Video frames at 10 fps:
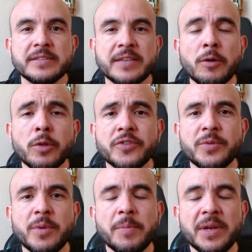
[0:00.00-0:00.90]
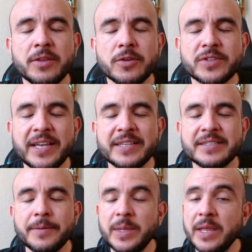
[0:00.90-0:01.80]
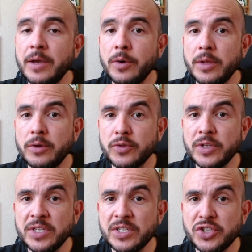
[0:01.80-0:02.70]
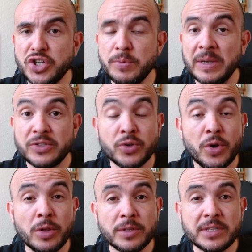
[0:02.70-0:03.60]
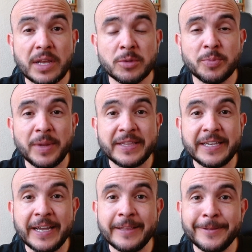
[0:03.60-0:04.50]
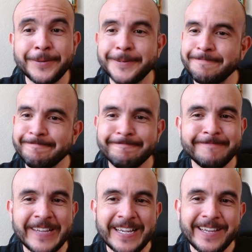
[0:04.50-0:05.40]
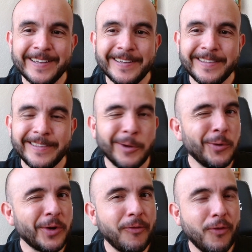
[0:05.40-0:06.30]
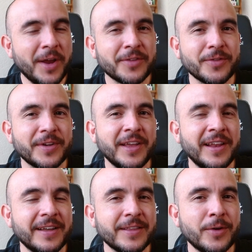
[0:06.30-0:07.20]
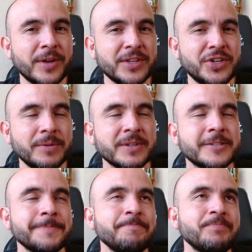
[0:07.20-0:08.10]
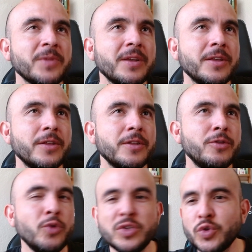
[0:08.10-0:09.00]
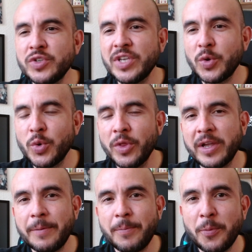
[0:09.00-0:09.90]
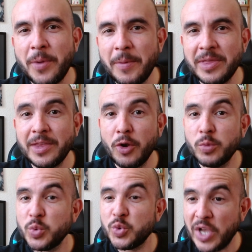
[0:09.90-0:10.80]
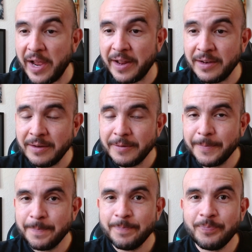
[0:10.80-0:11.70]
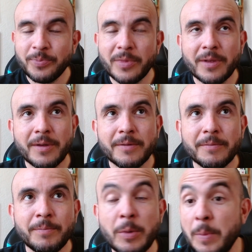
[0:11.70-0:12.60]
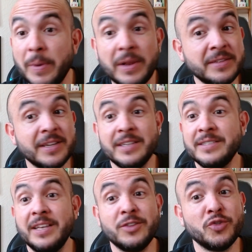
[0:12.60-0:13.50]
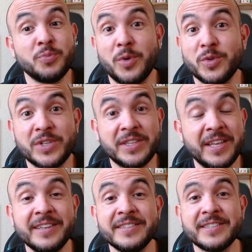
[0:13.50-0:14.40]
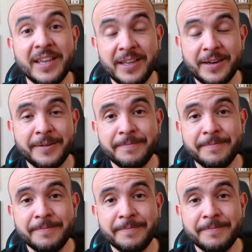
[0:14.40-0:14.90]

Saludos y bienvenidos a este video de Noticias Chivas hoy donde estaremos platicando de un refuerzo que ya le ganaron a Chivas. No estoy seguro de que propiamente lo buscaran, pero me parece que es de esos por los que tienes que ir.